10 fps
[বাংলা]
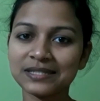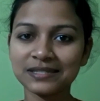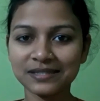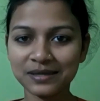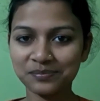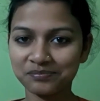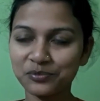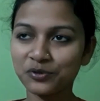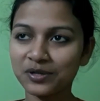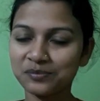যে সেদিনকে
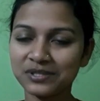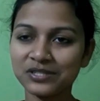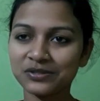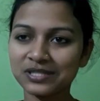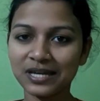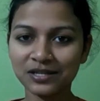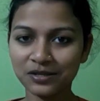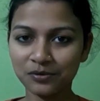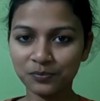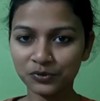পুরোটাই বৃষ্টি হচ্ছে এখানে
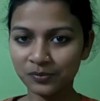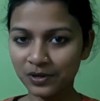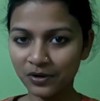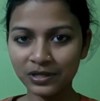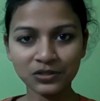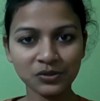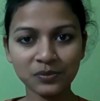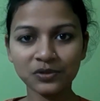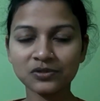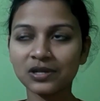তাও প্রথমে হয়নি যখন
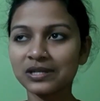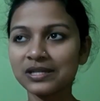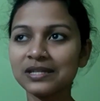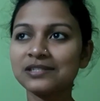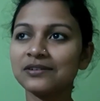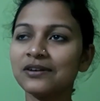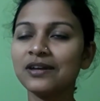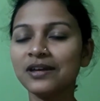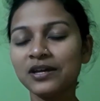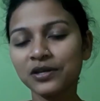বেরোই সকালে ঠিকই ছিল
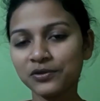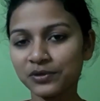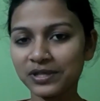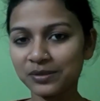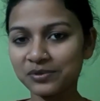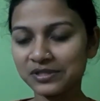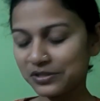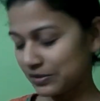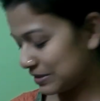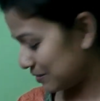কিন্তু ওইদিকে বৃষ্টি
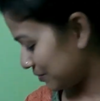হচ্ছিলো